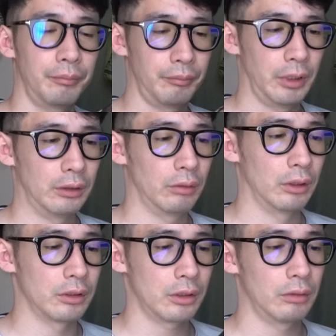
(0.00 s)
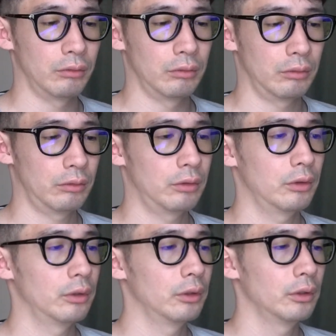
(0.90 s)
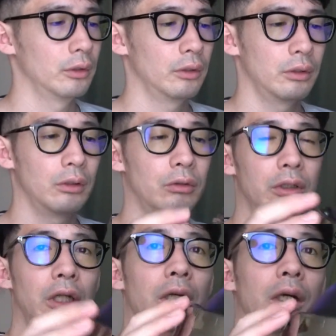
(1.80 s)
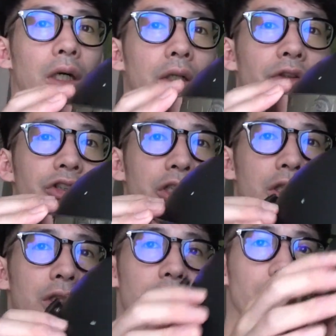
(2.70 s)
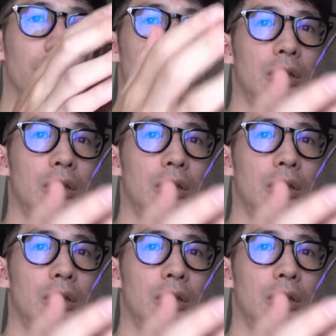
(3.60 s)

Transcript: メットなんですけどこれねあのシールドっ